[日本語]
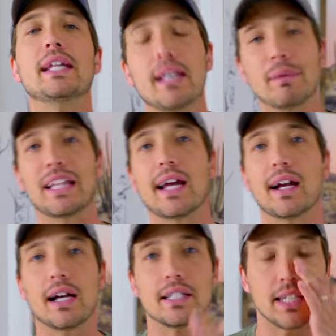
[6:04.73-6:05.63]
いいんだみたい
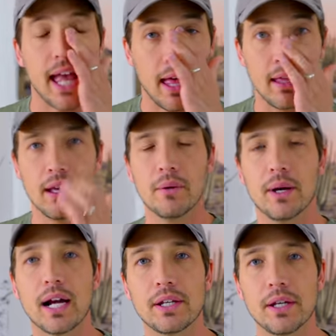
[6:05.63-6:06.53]
な感じで、
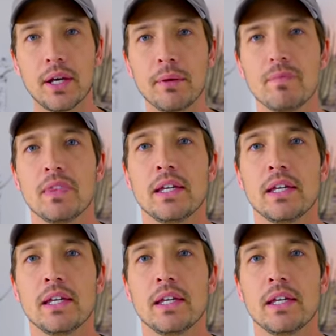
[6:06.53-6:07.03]
わかる？